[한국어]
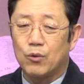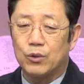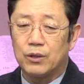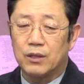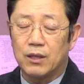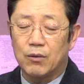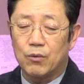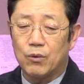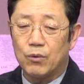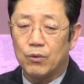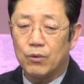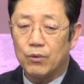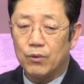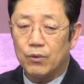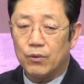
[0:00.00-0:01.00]
있다고.
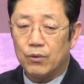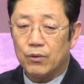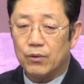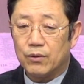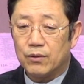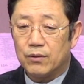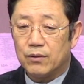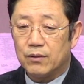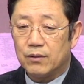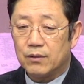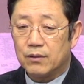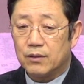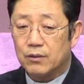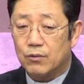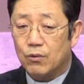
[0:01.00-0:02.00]

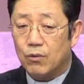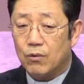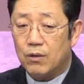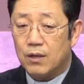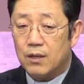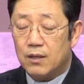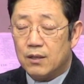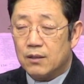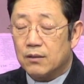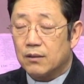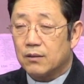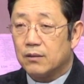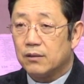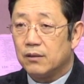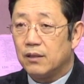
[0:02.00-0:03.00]
그리고
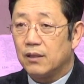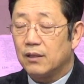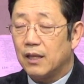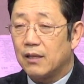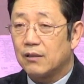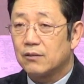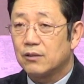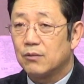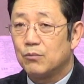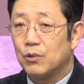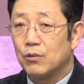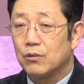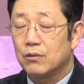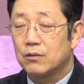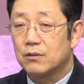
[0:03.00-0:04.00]
그들에 따라서
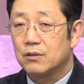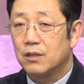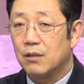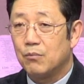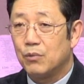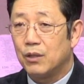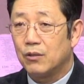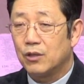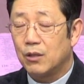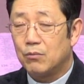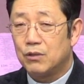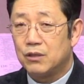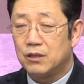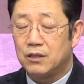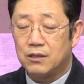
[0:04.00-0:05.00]
뭐 지난번에
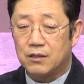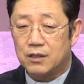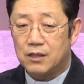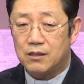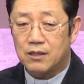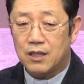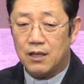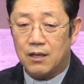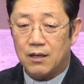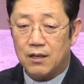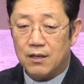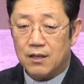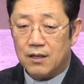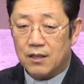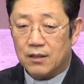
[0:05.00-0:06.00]
더블유씨의 칠 차
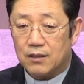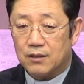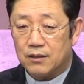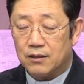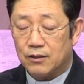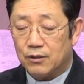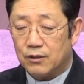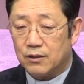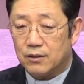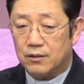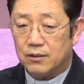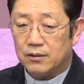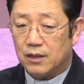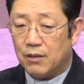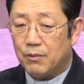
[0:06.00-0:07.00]
그,
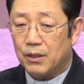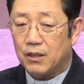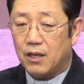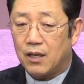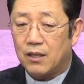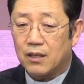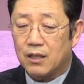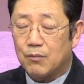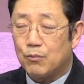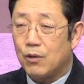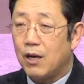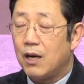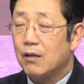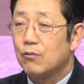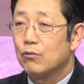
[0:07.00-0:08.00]
그 예배 때 가니까 뭐
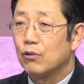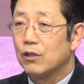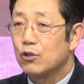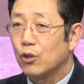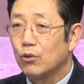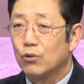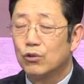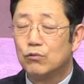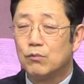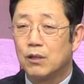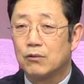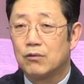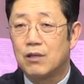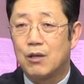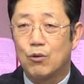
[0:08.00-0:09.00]
한국의
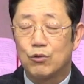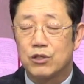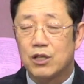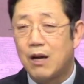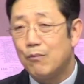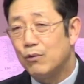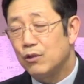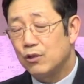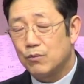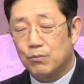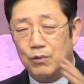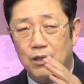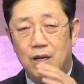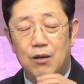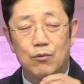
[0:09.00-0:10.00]
전통음악도 나오고
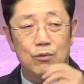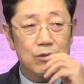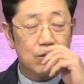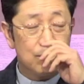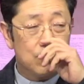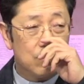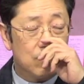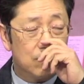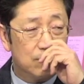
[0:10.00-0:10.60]
샤머니즘도 나오고 뭐